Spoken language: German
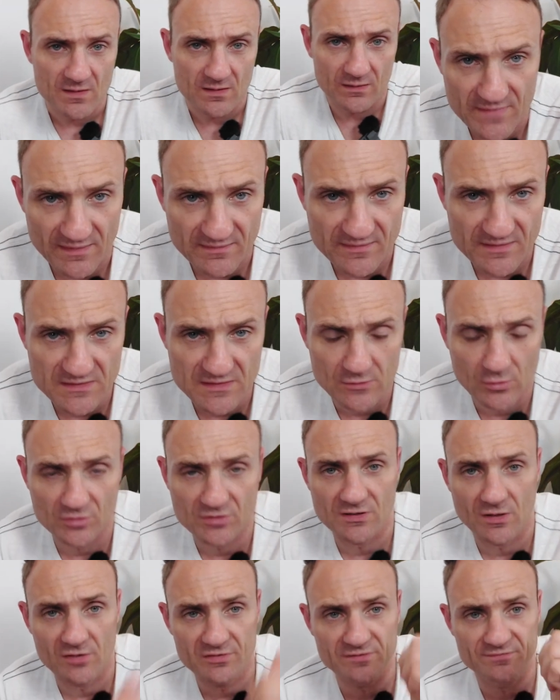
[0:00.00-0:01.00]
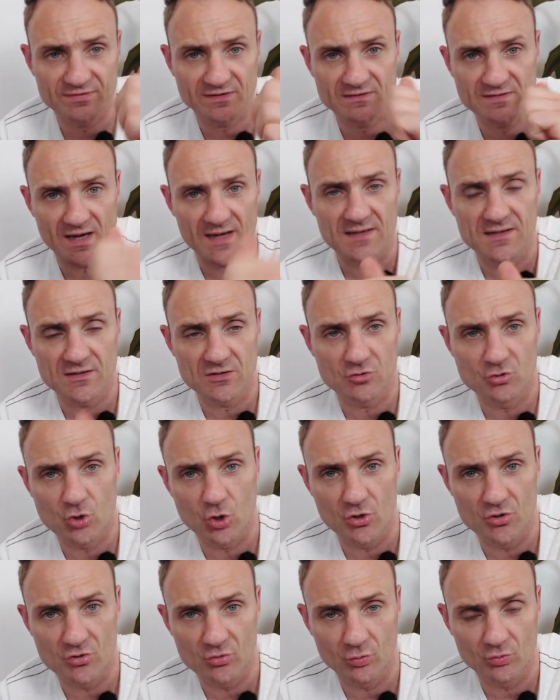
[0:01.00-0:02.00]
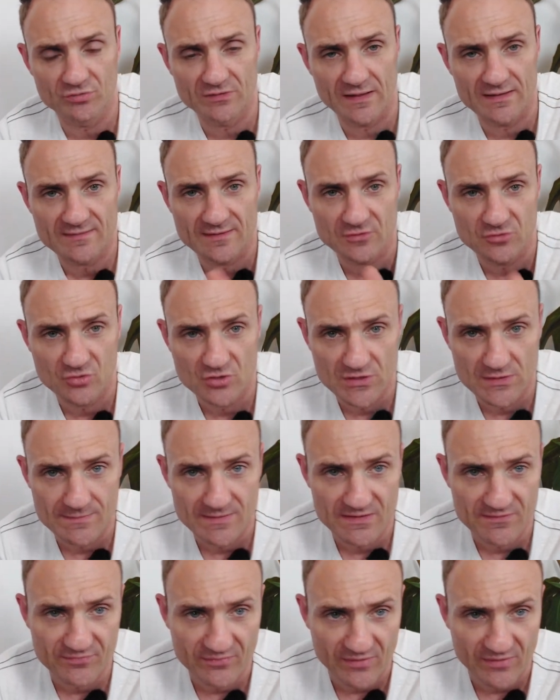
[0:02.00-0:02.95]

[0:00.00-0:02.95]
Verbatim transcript: dass sich die Leute draußen verteidigen können. Und da ist natürlich immer die